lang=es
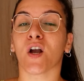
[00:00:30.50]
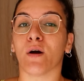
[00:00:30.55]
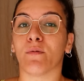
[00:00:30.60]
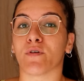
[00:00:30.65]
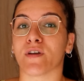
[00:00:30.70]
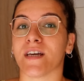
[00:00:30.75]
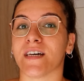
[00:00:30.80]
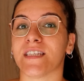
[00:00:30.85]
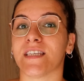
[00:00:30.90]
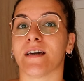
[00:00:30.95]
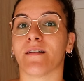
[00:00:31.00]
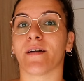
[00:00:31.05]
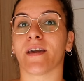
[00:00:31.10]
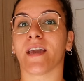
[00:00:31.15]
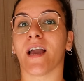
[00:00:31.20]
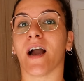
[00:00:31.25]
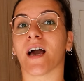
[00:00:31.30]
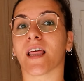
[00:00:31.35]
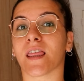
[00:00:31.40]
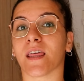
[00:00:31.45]
Como ya
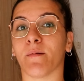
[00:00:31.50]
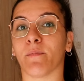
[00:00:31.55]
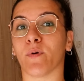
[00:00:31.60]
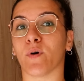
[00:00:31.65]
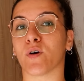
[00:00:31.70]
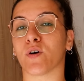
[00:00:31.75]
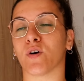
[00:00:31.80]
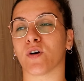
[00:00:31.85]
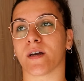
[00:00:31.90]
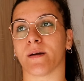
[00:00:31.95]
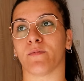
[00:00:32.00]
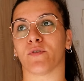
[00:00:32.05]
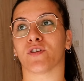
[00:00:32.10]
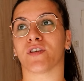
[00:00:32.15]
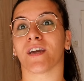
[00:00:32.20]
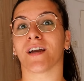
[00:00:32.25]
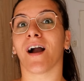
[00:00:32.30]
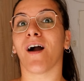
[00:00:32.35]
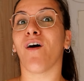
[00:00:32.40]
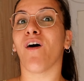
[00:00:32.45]
sabéis, hace poco que hemos
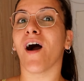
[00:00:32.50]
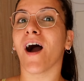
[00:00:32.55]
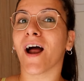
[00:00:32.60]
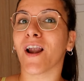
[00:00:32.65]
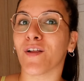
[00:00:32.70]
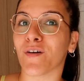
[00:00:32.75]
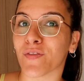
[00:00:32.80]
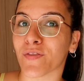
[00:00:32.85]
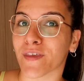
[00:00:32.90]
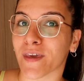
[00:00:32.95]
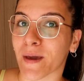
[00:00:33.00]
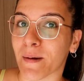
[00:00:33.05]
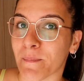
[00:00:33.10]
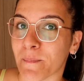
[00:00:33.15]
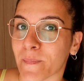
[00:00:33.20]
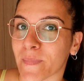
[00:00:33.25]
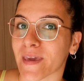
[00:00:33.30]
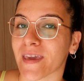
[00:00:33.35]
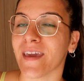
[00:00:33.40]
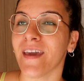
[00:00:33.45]
llegado a los
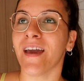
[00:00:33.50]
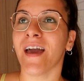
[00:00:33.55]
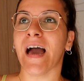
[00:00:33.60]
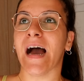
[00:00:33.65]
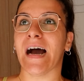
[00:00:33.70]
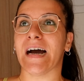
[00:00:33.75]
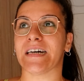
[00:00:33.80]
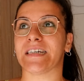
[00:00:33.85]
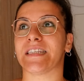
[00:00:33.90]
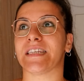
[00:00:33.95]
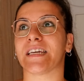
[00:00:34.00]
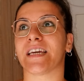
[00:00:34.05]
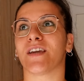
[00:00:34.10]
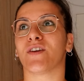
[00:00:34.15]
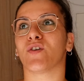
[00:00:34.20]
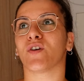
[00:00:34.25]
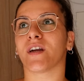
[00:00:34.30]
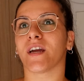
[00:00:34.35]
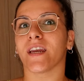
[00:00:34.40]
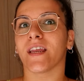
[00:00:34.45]
10.000, así que
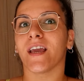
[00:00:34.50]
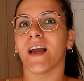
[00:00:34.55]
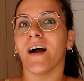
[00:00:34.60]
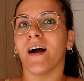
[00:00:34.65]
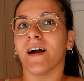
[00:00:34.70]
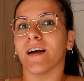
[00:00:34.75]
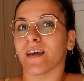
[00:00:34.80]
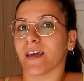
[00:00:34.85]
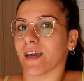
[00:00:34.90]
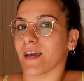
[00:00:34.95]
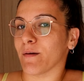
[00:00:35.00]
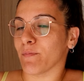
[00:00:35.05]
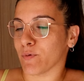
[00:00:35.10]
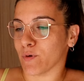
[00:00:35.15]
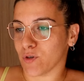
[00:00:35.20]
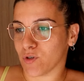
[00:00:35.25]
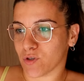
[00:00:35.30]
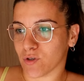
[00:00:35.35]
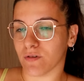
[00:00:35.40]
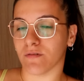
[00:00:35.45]
yo quería eh,
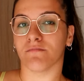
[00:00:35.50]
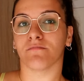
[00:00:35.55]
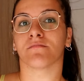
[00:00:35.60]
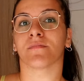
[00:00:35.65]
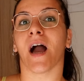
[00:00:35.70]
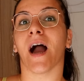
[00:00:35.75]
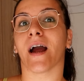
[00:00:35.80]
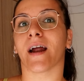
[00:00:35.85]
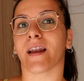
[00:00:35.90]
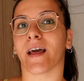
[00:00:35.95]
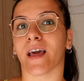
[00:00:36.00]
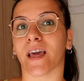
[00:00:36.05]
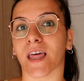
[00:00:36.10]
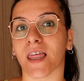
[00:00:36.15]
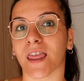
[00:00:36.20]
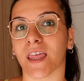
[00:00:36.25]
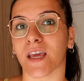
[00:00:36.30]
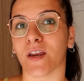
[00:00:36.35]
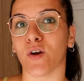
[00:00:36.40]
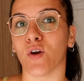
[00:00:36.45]
pues
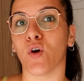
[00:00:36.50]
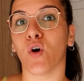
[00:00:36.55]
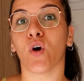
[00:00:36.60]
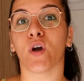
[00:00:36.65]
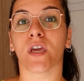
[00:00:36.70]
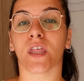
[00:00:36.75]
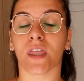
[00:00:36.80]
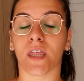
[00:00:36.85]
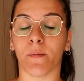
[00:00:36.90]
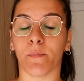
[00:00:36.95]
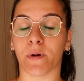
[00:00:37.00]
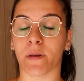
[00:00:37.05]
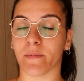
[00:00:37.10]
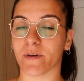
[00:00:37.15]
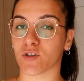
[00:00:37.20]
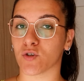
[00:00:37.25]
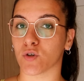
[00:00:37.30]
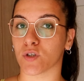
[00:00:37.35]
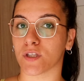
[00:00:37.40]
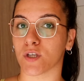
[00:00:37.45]
agradecerlo, hice el
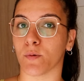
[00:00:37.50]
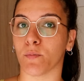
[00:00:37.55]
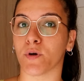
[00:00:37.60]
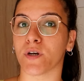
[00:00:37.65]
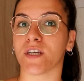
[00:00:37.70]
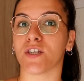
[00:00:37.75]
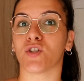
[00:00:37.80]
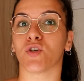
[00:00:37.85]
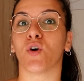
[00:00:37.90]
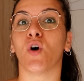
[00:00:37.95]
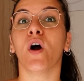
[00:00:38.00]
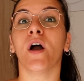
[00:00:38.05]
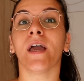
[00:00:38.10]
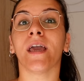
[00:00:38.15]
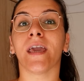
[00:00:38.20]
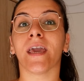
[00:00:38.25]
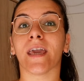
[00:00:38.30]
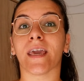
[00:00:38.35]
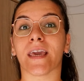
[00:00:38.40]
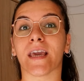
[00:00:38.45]
primer sorteo por eso.
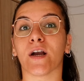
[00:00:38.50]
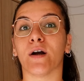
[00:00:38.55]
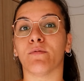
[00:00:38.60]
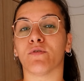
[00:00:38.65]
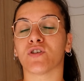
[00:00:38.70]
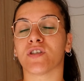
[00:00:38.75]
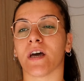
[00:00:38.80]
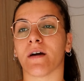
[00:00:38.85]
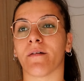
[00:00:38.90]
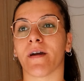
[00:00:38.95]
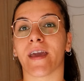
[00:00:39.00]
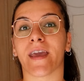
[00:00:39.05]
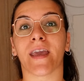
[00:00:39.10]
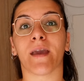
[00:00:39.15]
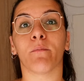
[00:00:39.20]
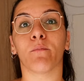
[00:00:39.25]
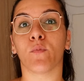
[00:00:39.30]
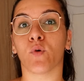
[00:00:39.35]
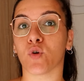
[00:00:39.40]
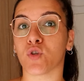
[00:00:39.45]
Y como
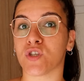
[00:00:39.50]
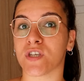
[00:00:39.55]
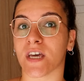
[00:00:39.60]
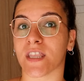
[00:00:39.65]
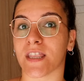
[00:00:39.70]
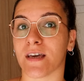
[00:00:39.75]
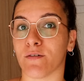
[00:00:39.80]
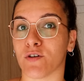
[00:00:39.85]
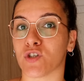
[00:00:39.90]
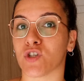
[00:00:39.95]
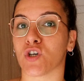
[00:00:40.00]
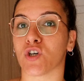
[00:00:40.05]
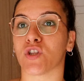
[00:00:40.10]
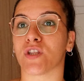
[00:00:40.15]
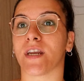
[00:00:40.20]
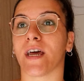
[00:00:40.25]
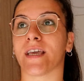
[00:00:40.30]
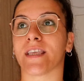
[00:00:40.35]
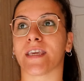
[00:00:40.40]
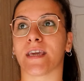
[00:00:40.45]
sabéis, muchas de
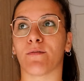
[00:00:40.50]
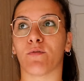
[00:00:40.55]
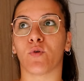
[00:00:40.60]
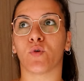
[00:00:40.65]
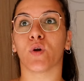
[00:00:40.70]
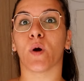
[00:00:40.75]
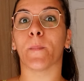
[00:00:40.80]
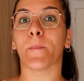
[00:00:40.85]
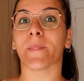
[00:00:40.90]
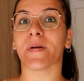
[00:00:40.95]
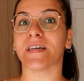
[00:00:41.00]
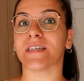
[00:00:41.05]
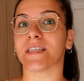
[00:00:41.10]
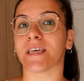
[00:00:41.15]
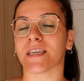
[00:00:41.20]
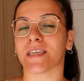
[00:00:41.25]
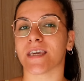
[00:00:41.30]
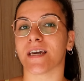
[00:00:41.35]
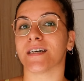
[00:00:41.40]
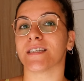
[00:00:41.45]
vosotras llevo unos
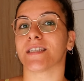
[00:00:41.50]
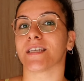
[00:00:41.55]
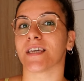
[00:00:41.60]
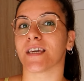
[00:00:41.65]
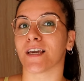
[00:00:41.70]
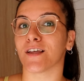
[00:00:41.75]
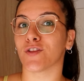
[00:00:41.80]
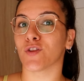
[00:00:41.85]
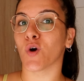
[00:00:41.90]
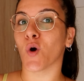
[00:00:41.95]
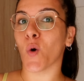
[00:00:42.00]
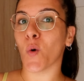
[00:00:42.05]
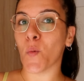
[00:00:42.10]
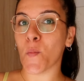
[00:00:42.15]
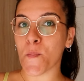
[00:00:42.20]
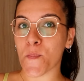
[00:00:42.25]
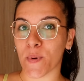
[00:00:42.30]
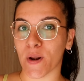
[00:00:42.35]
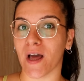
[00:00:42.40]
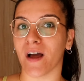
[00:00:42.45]
meses ya siguiendo
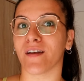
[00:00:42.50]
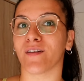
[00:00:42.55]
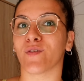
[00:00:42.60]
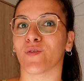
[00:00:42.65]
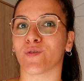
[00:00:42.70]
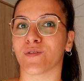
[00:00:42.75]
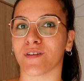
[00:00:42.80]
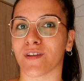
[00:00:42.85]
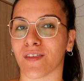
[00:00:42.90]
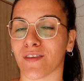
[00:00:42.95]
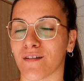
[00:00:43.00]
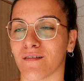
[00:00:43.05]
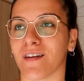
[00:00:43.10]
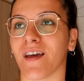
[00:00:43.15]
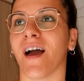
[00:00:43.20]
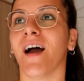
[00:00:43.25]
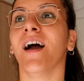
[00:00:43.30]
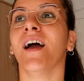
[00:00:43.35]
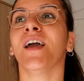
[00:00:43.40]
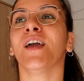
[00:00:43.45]
un plan
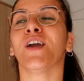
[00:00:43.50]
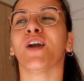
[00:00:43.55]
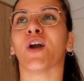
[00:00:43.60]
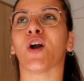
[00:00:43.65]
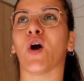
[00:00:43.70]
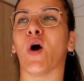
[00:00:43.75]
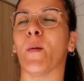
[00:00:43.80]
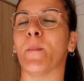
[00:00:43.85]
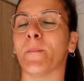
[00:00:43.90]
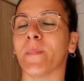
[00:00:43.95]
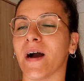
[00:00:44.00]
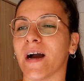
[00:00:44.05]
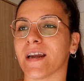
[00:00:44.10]
nutricional con